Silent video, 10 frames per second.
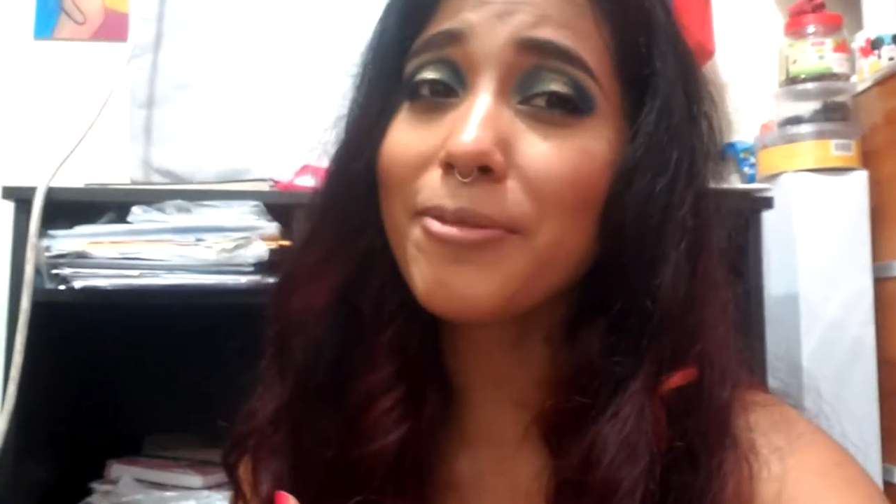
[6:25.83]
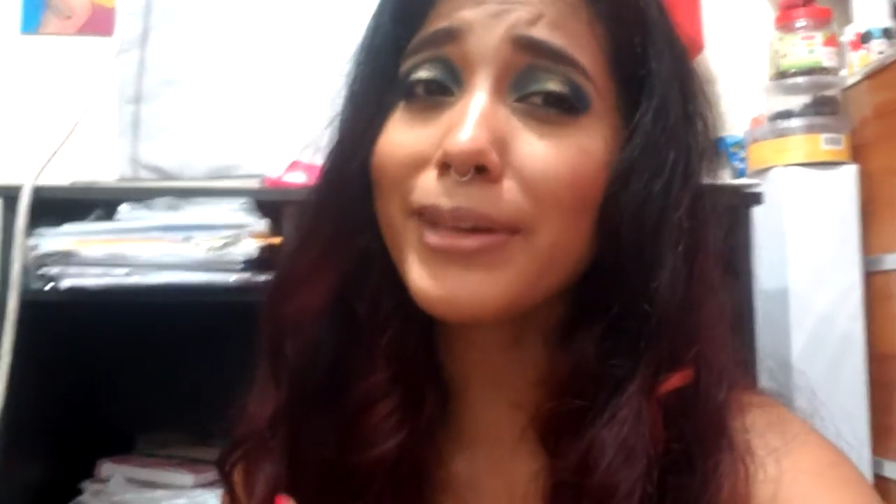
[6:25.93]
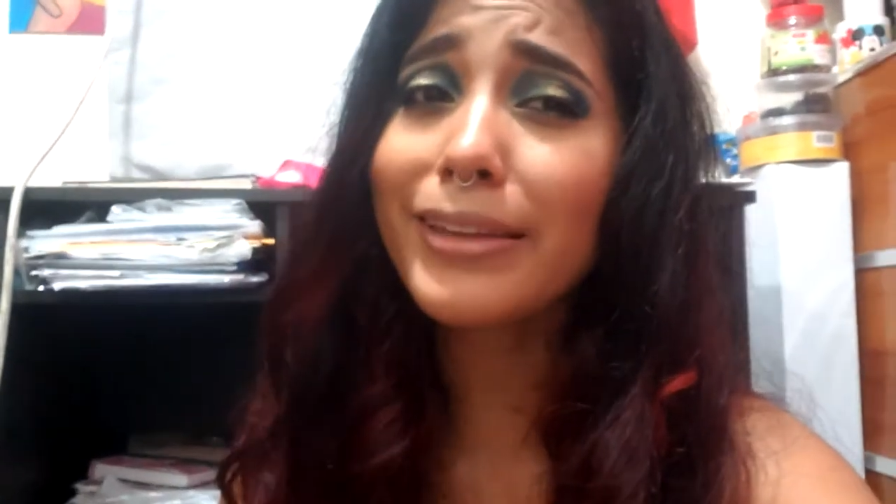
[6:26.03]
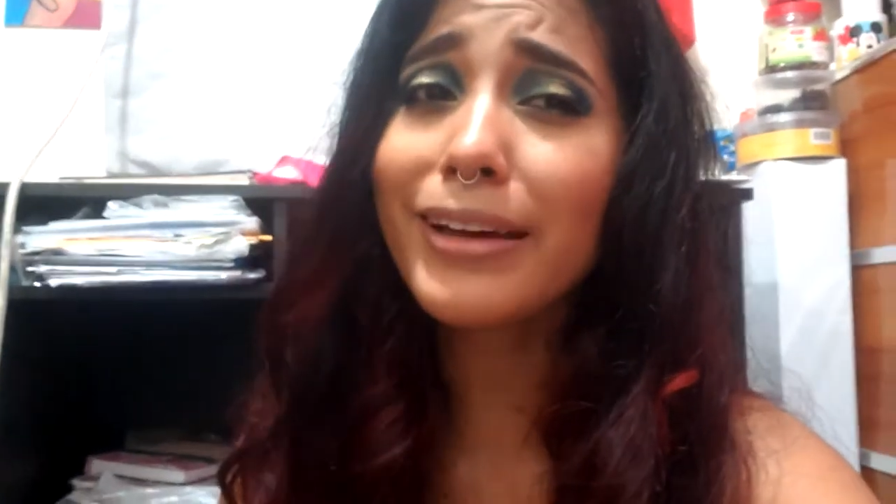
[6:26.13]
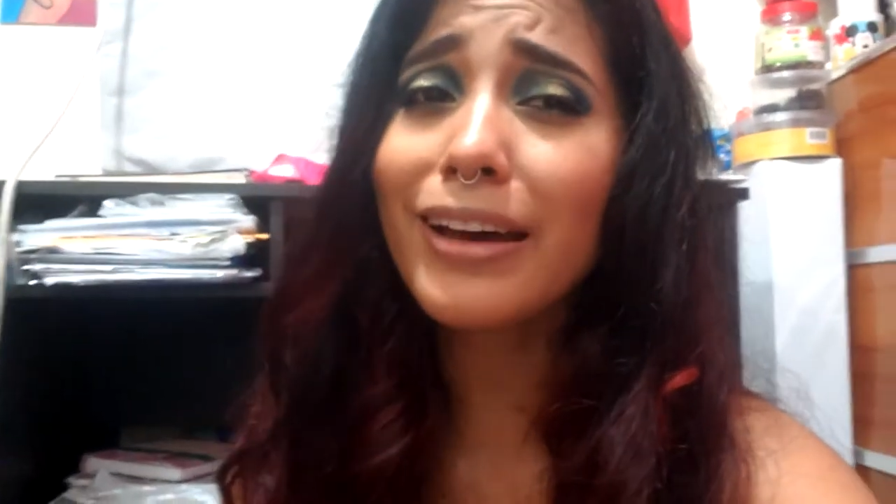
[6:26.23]
mi
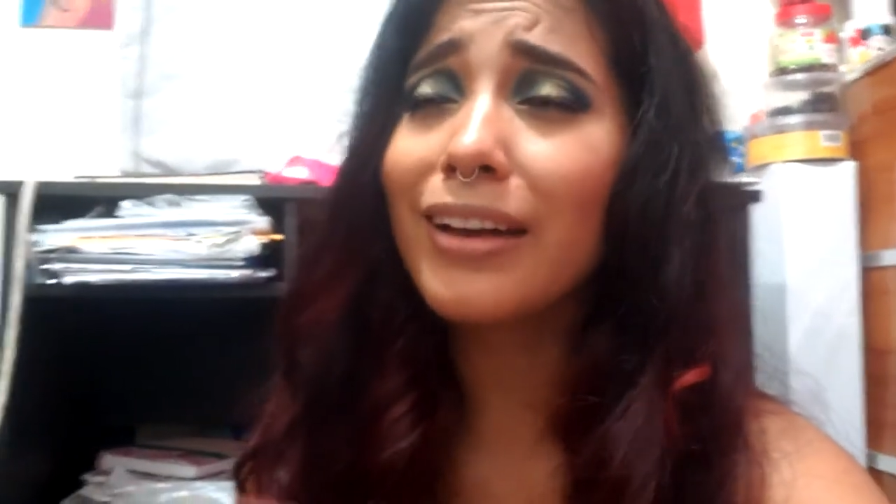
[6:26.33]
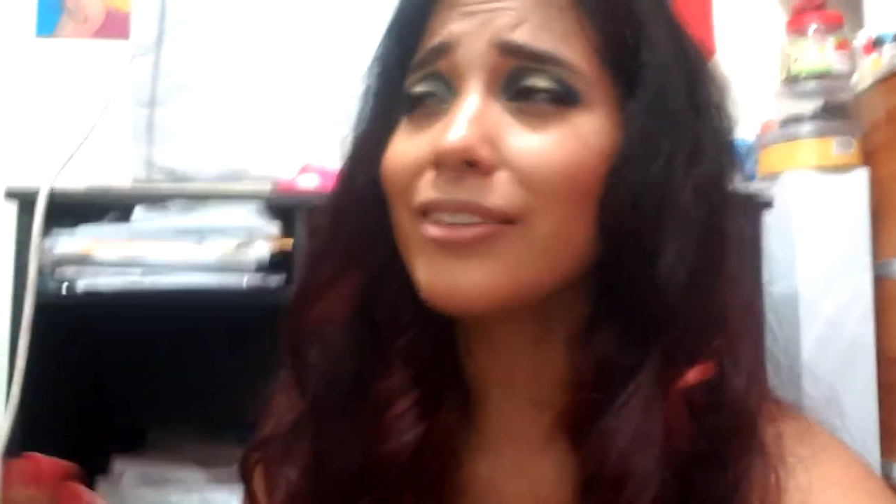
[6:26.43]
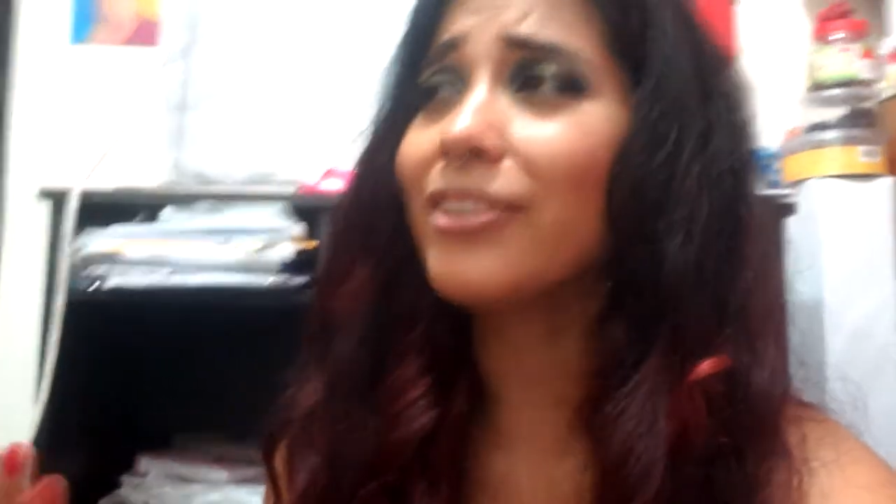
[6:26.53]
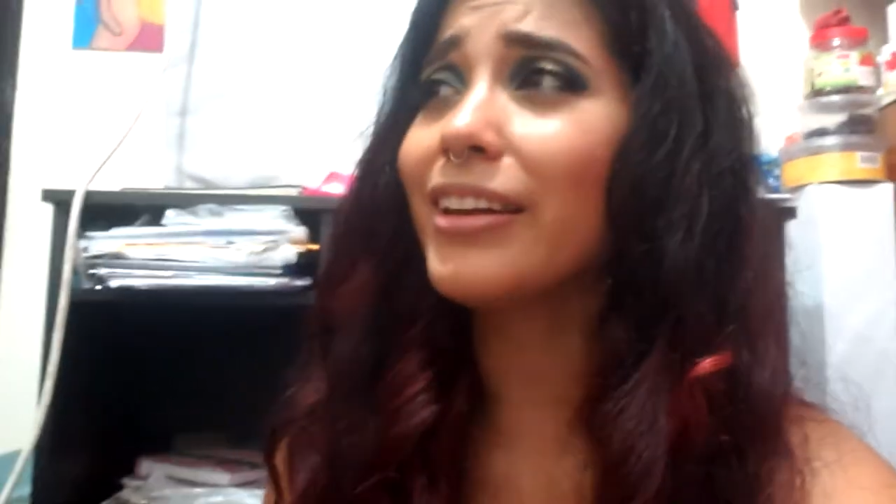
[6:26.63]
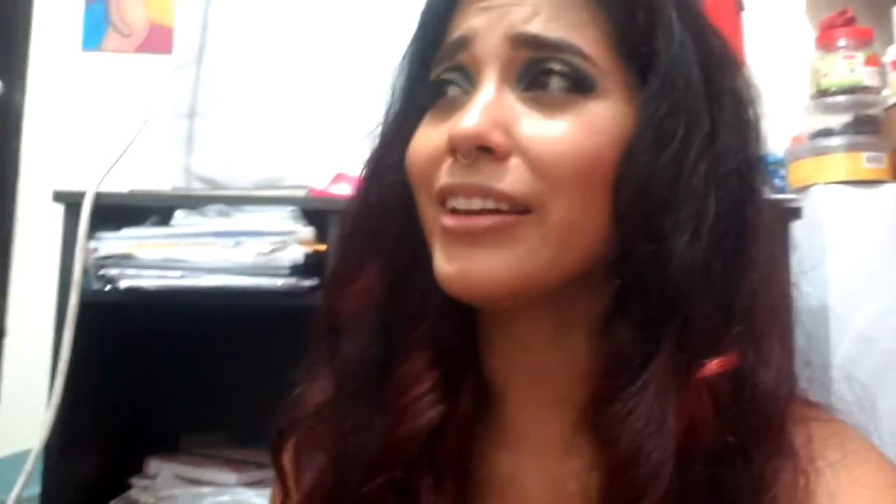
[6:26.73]
vida,
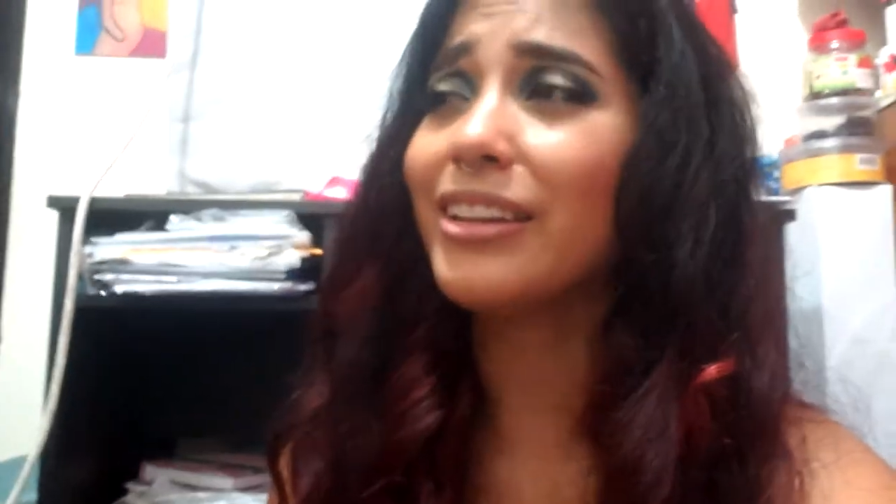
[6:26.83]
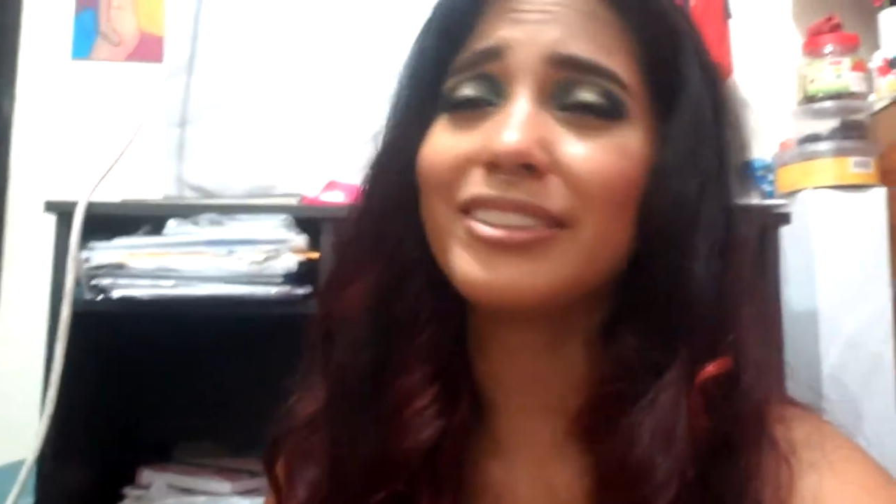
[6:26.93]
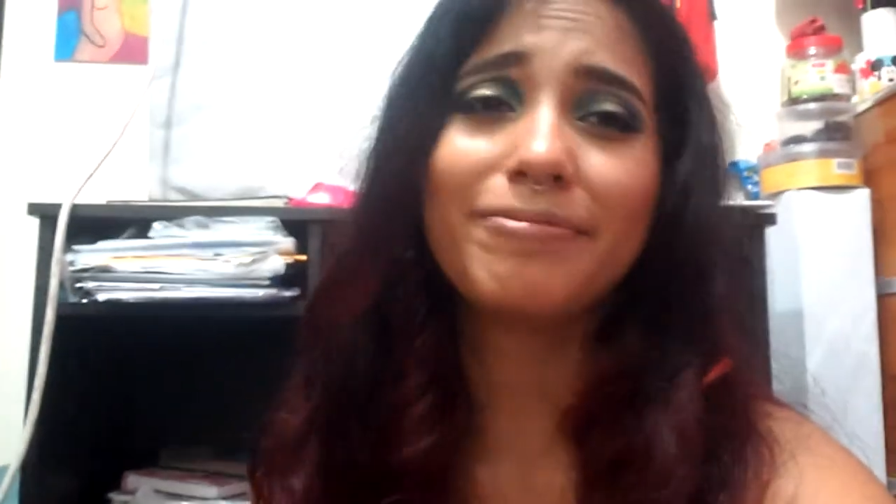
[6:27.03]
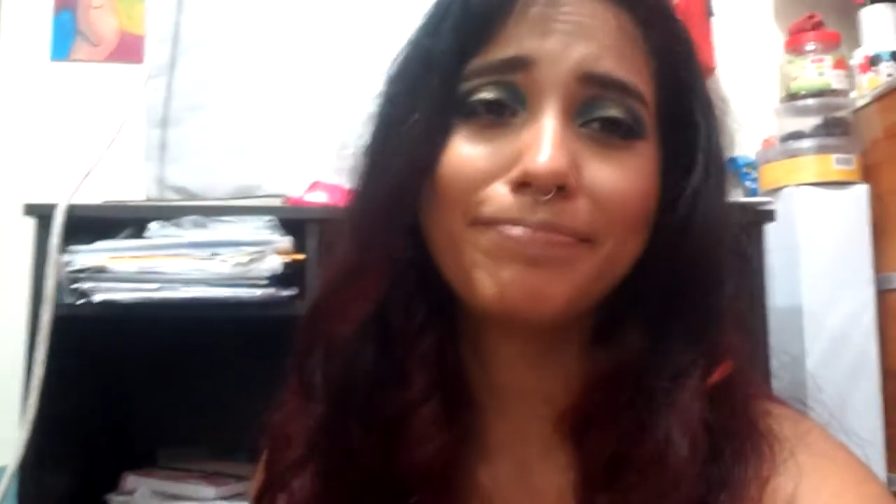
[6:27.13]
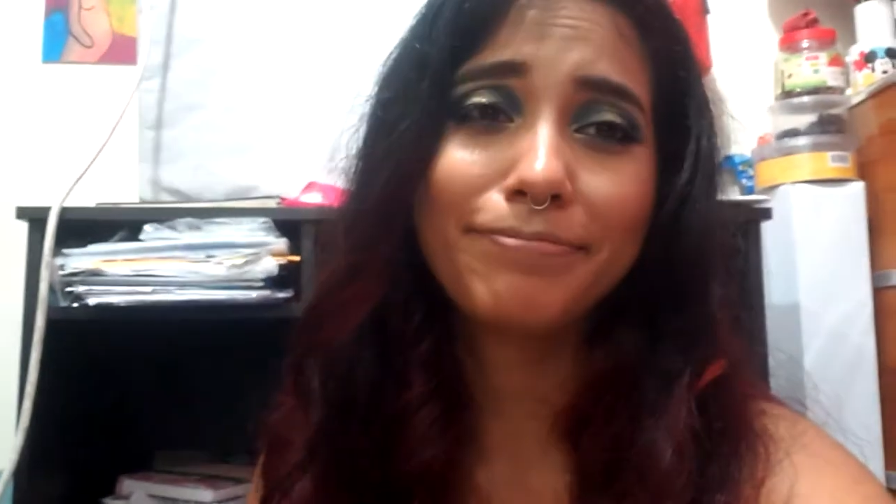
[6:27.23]
algo que